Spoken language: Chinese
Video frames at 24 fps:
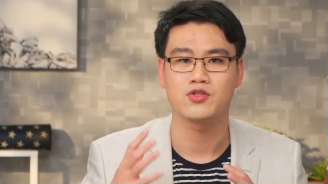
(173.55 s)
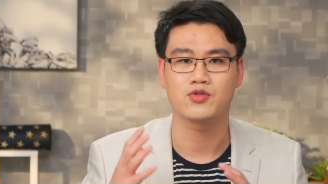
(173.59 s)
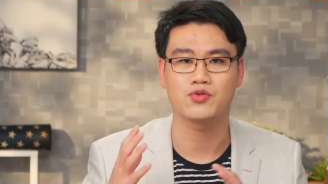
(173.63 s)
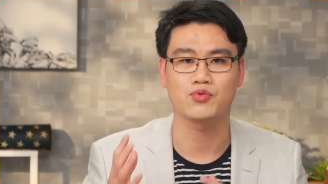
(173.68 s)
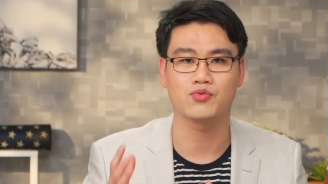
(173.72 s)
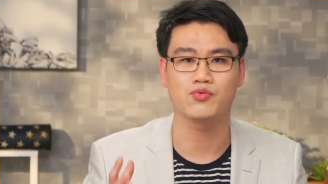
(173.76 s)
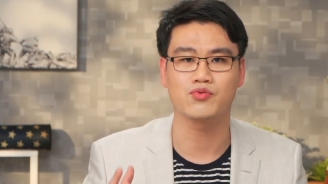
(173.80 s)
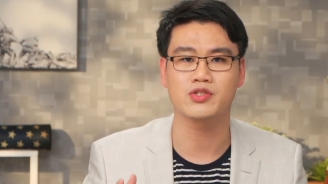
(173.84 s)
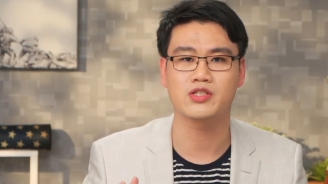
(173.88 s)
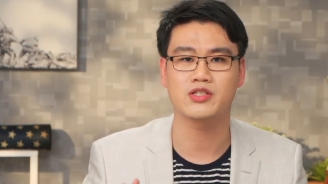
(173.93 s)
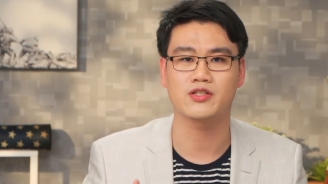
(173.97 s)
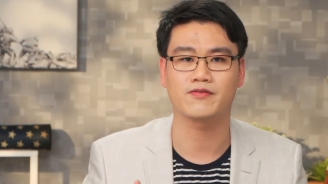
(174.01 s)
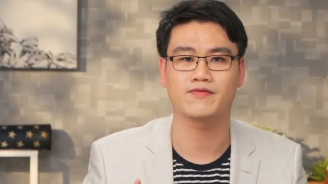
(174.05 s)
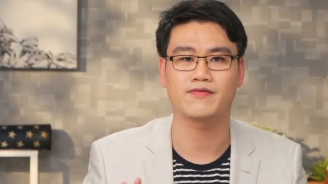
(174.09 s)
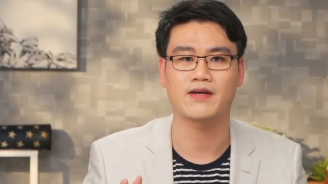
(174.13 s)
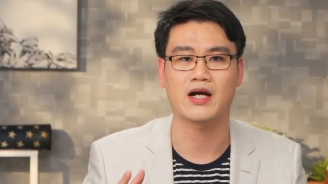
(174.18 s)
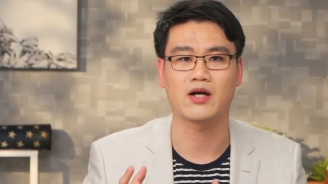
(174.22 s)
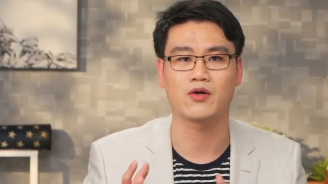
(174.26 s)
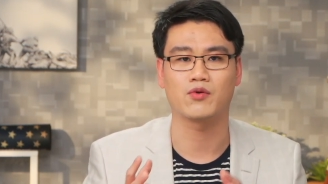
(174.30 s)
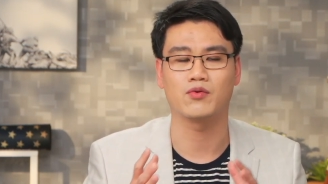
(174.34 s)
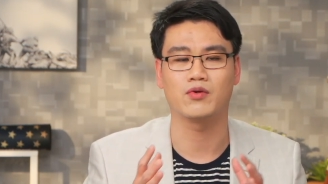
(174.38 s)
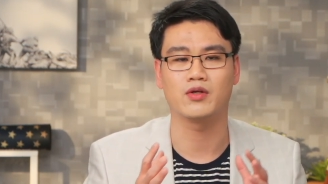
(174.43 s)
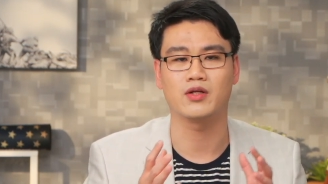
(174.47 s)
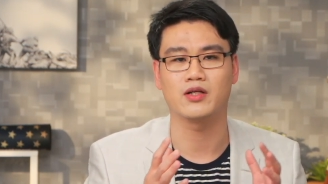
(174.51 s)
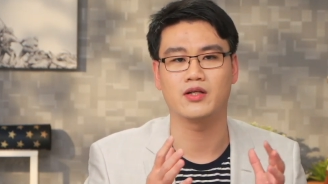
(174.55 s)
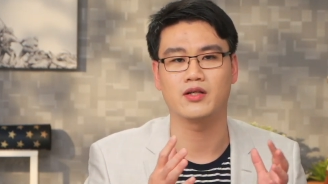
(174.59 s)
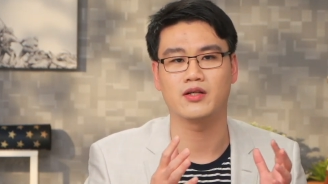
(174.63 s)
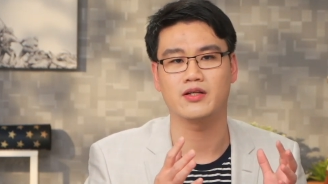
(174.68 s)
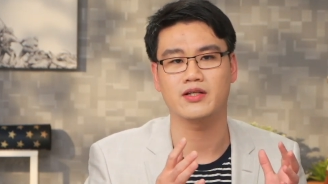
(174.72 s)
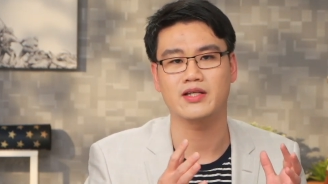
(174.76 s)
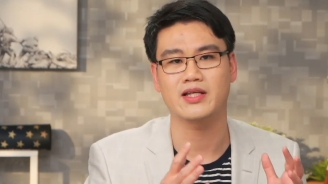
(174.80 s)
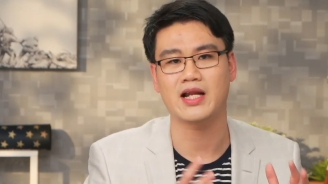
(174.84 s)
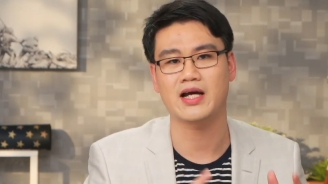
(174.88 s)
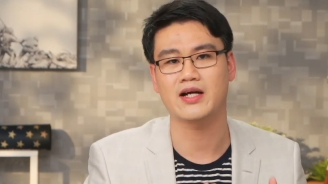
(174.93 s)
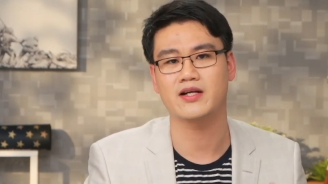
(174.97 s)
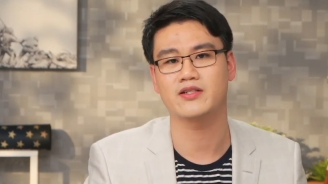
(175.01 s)
阻止法国和
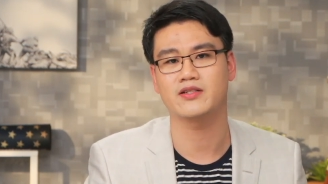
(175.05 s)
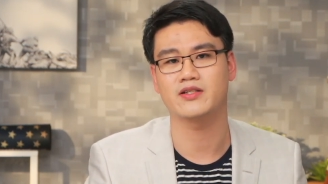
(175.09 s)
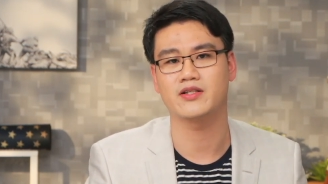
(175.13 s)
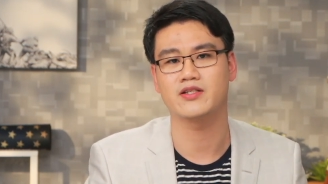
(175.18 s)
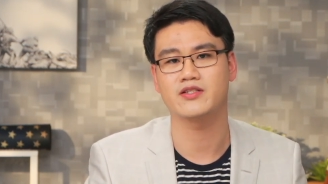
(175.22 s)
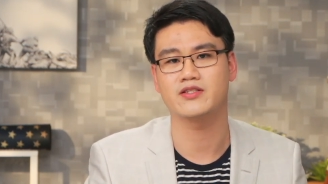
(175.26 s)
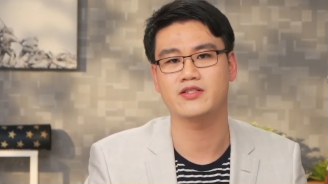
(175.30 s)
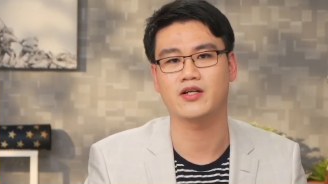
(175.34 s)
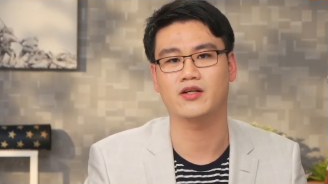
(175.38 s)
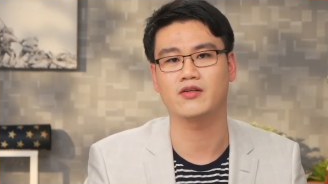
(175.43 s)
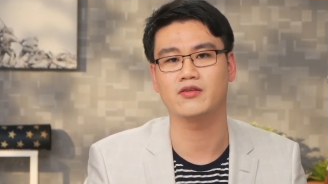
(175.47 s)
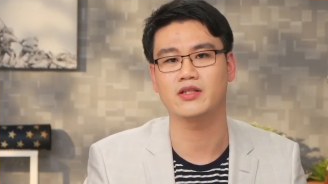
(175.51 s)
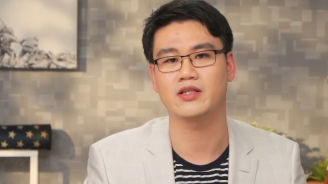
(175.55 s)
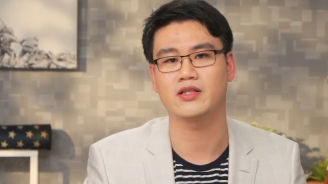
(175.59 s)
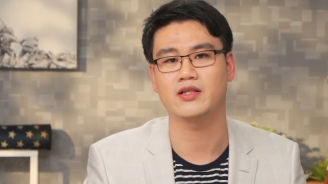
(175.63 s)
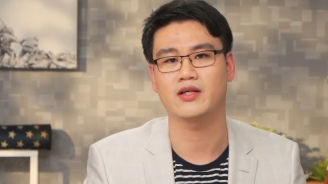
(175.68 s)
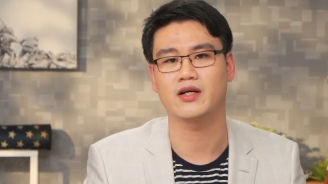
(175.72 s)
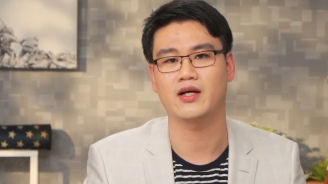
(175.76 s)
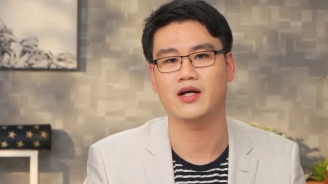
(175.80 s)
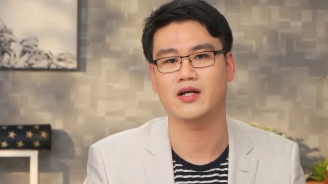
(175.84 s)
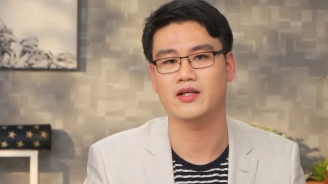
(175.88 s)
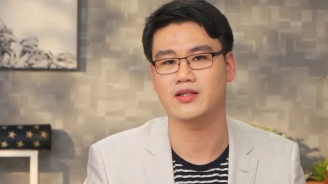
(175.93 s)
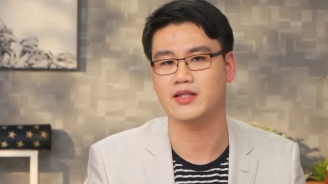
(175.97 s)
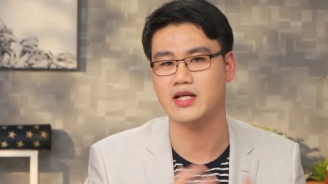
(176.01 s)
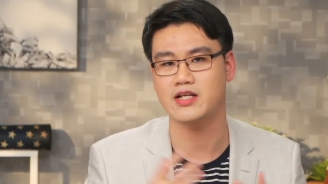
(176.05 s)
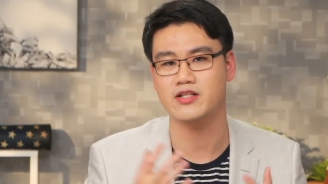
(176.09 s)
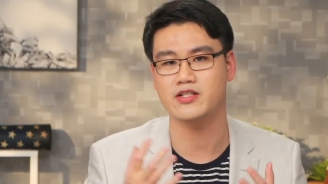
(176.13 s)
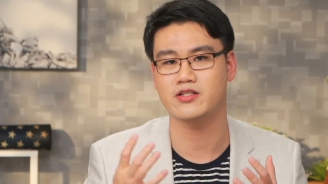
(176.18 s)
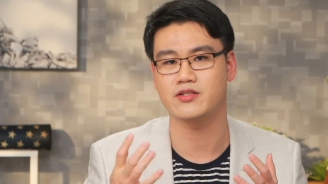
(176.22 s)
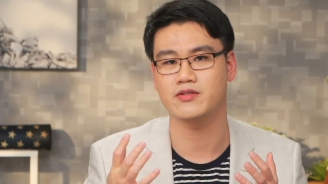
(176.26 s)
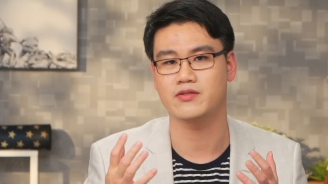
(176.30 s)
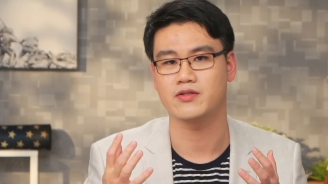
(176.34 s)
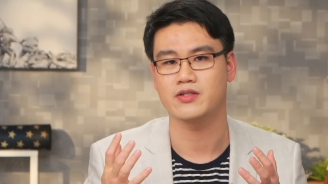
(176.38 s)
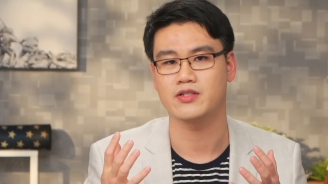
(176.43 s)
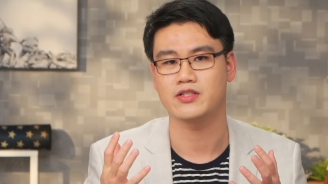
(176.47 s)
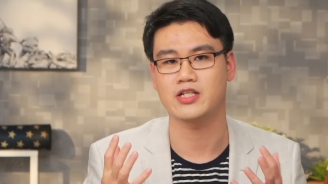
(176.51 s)
伊拉克人的交易啊，但
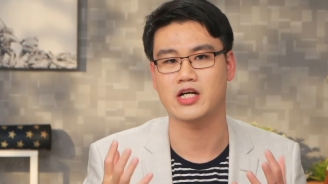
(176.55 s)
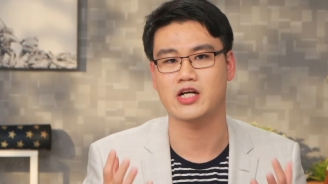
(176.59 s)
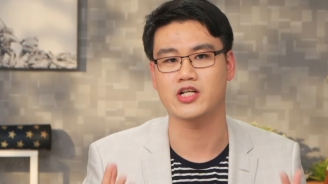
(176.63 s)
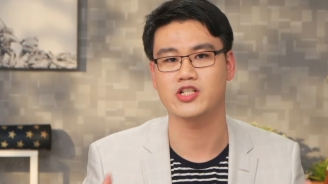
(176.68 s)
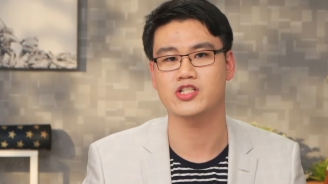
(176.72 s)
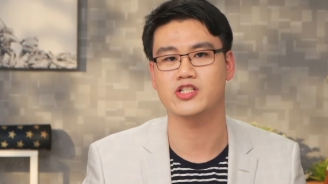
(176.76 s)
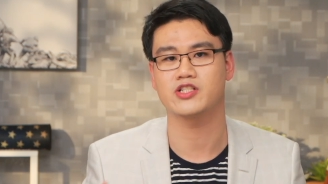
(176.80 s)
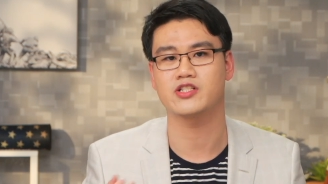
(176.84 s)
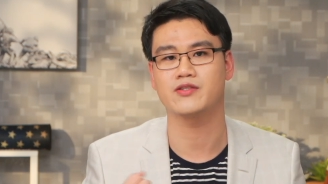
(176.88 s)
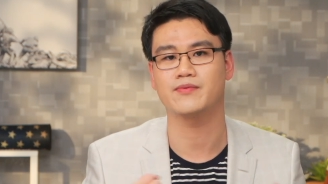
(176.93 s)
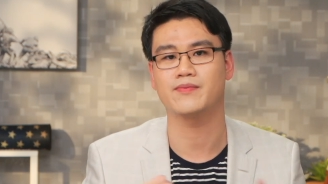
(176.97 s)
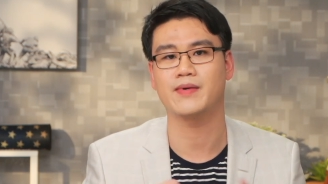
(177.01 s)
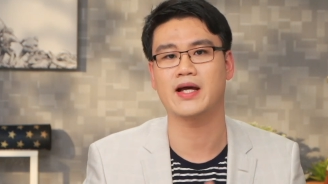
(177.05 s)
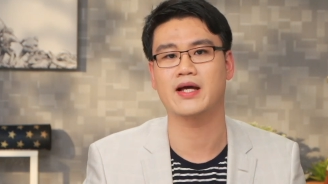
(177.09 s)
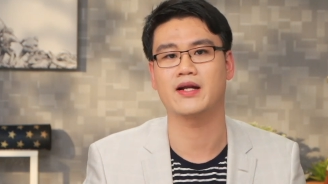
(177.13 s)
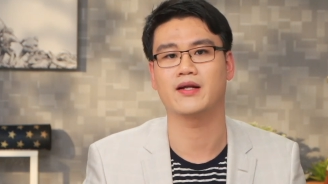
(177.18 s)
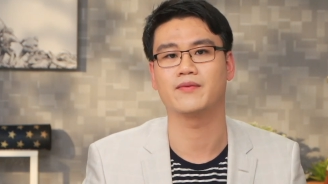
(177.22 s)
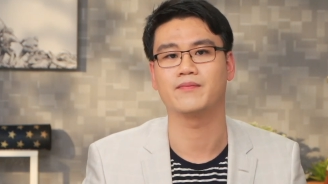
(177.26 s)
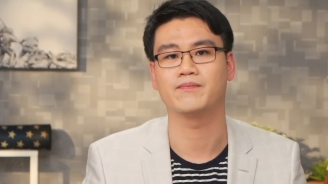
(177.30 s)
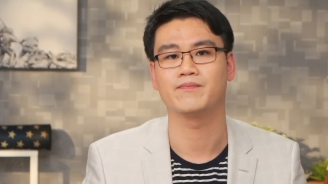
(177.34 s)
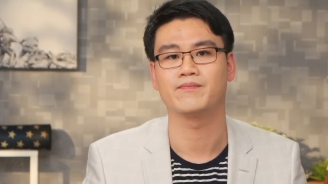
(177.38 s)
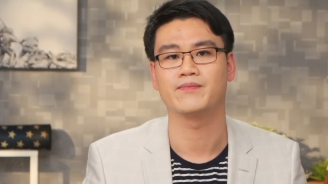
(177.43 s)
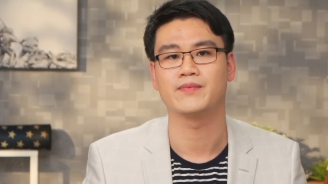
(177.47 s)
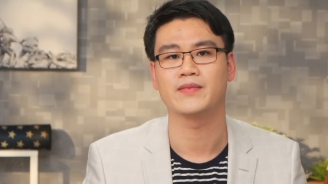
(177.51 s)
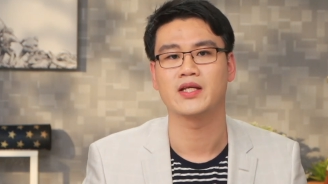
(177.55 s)
是尝试失败了。